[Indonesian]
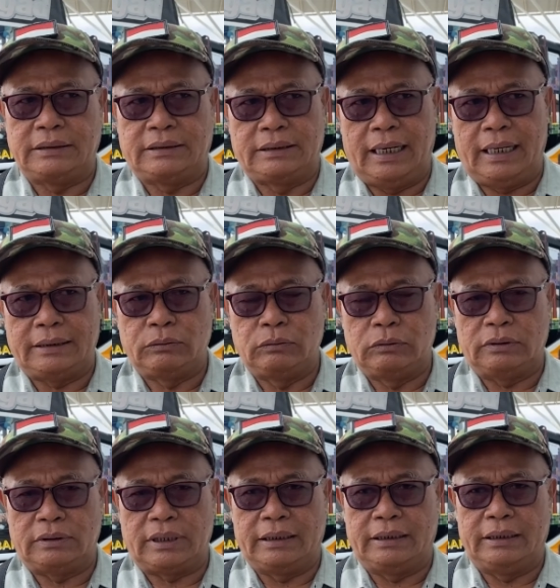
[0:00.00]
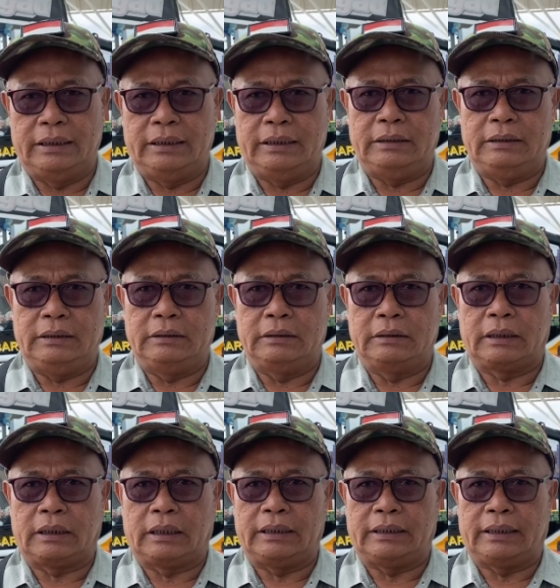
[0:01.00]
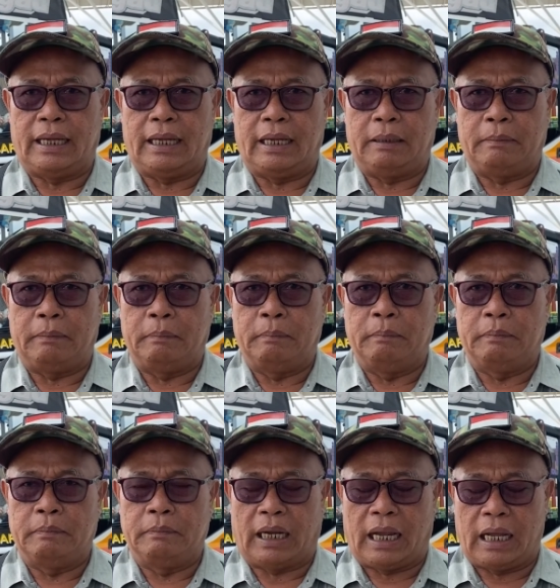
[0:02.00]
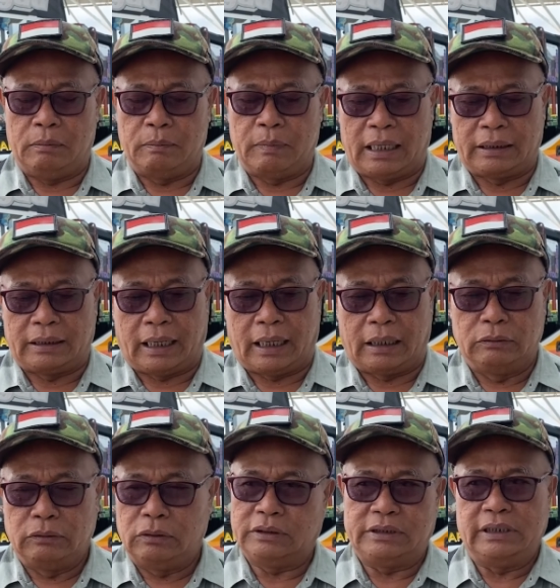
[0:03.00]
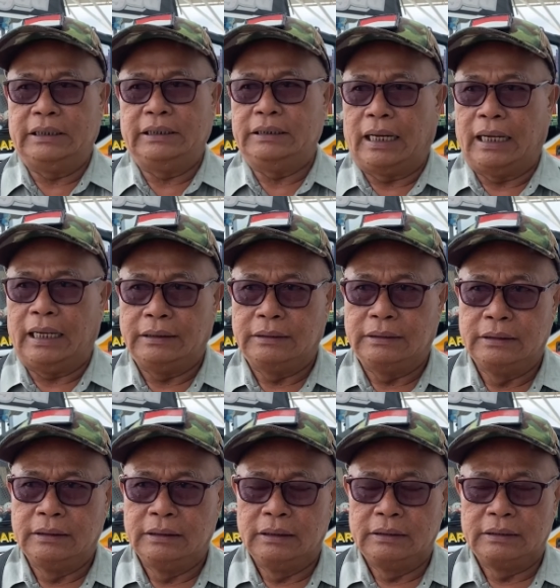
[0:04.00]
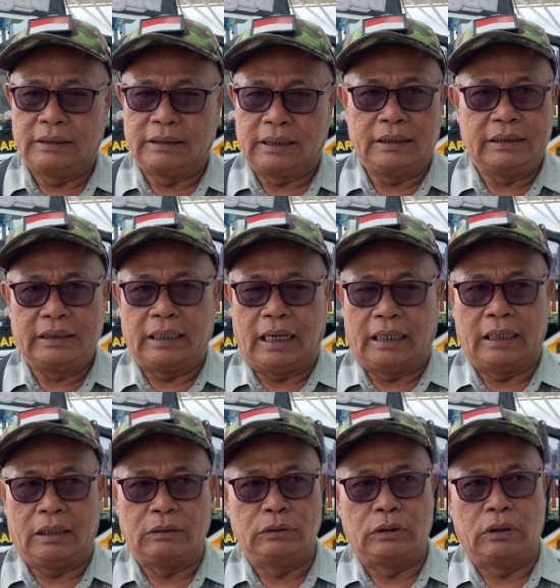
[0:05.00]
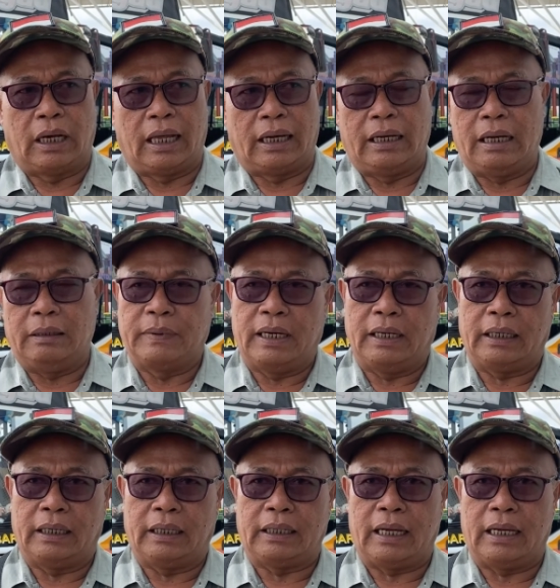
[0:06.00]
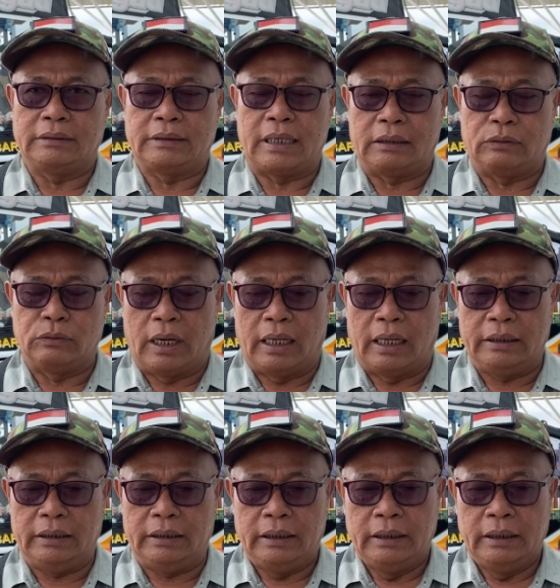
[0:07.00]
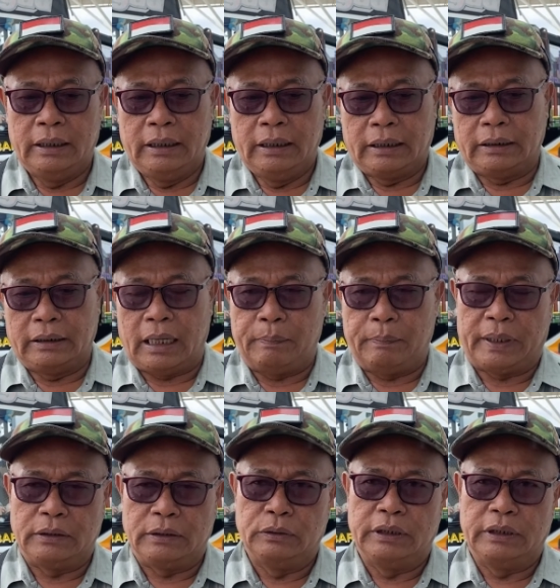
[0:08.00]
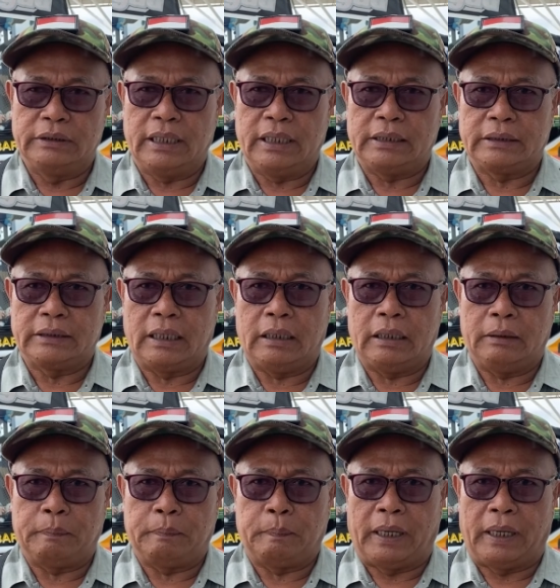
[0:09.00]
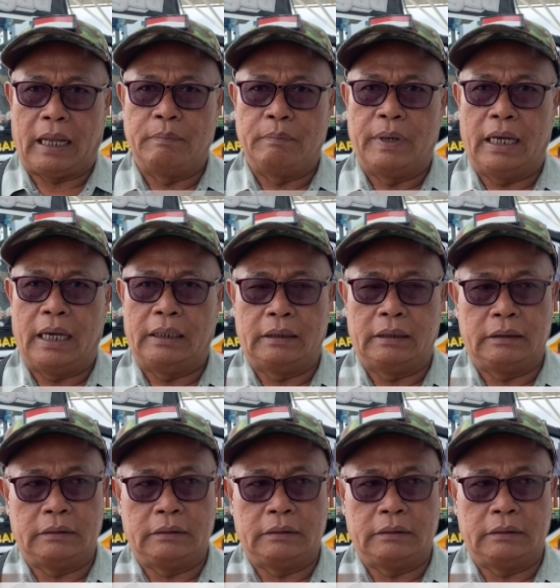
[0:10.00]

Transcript: Jelas untuk saat ini kita kalau mengatakan untung sih tidak. Hmm. Tidak tidak ada untung karena apa? Kita satu hari kita per unitnya kita penambahan